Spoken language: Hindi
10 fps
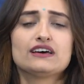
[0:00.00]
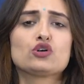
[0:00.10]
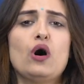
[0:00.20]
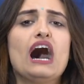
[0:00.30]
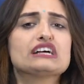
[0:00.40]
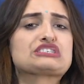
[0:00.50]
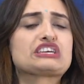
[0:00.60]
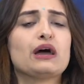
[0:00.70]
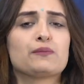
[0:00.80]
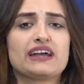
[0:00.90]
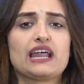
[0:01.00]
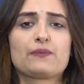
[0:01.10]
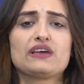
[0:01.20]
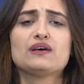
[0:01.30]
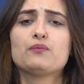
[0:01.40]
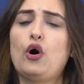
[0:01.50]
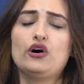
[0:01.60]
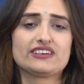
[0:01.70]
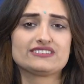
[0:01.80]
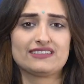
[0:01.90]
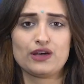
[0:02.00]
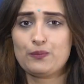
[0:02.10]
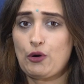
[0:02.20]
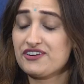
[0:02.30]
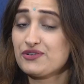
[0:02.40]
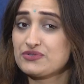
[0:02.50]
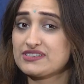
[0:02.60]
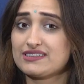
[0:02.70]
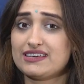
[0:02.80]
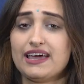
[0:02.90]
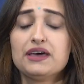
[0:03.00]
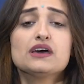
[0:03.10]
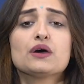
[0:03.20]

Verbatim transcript: तो आज की अपडेट आपके लिए बहुत ही ज़्यादा इंपॉर्टेंट हो सकती है